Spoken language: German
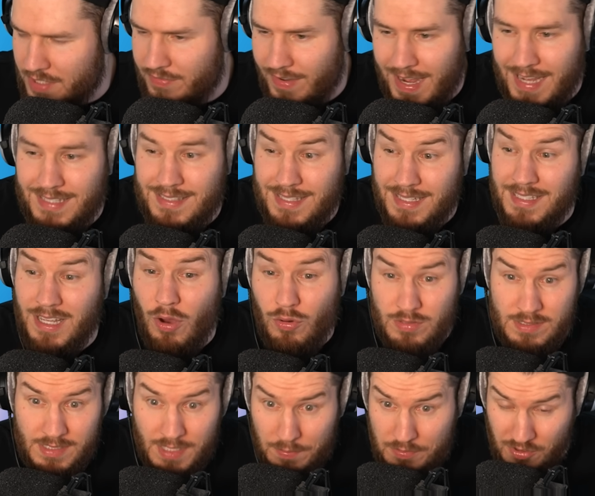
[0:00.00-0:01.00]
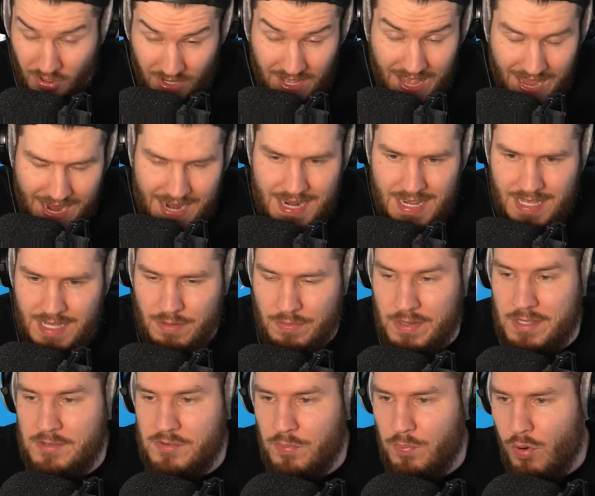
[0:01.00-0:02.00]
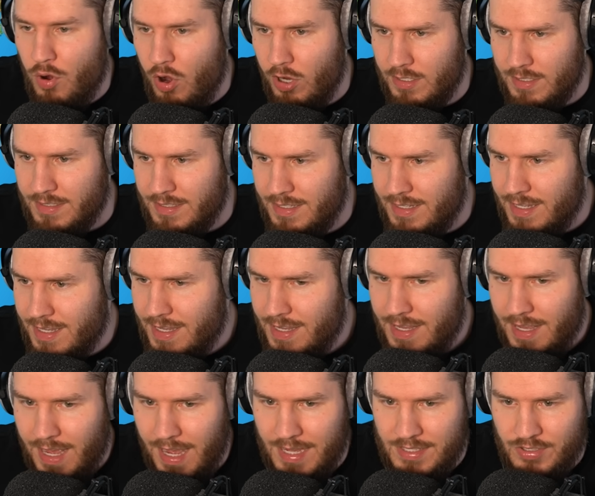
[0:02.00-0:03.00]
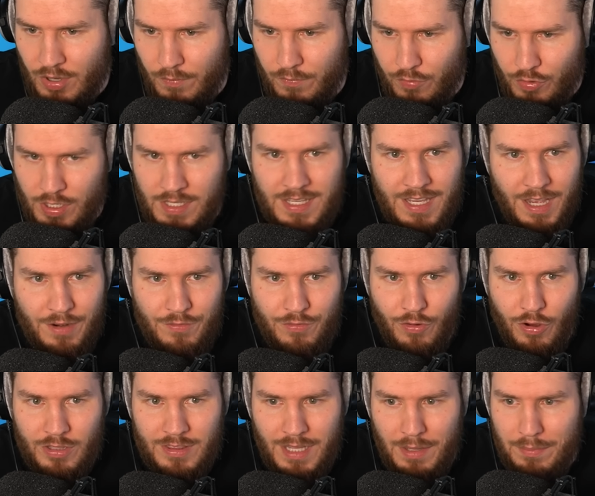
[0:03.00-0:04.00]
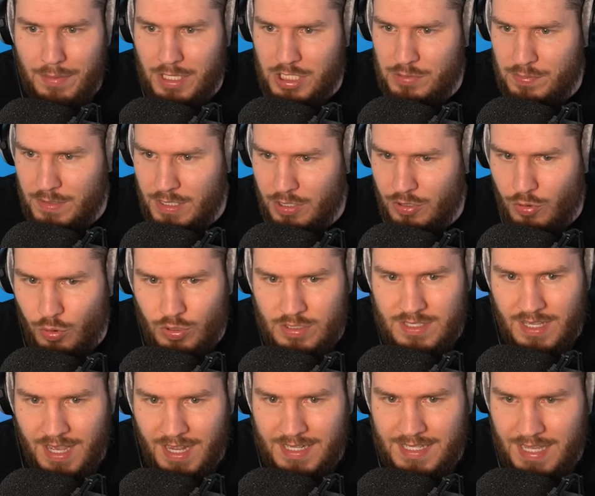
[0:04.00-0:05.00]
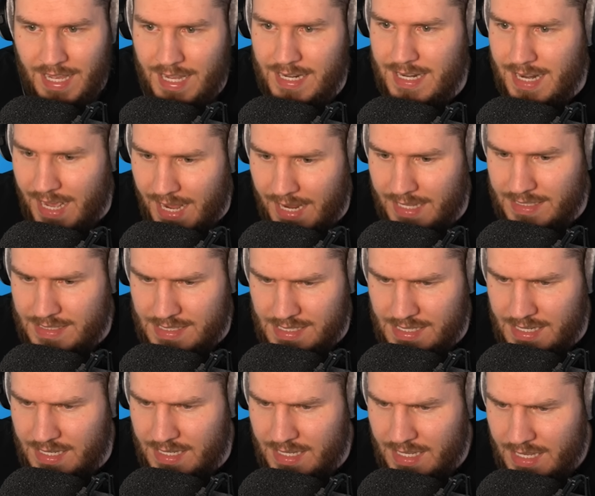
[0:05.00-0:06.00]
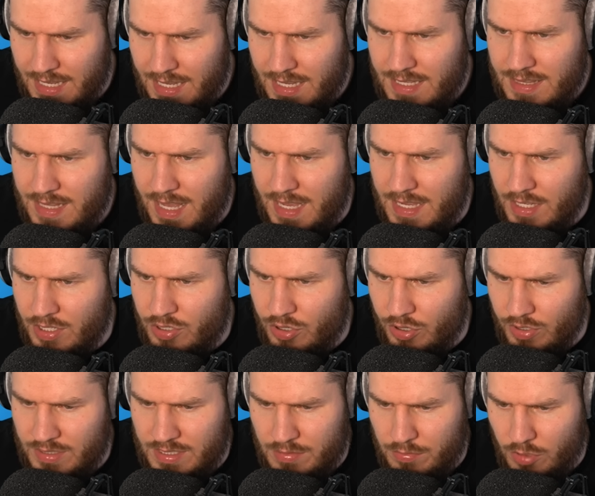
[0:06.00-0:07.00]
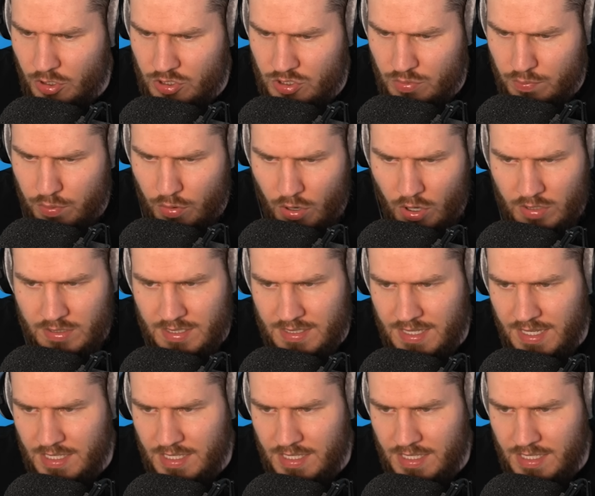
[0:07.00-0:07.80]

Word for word: Ich weiß, da draußen gibt es doch einige, die mich supporten. Also, obwohl ich kein Fortnite mehr spiele, Kuss an jeden Einzelnen, der hier trotzdem noch supportet.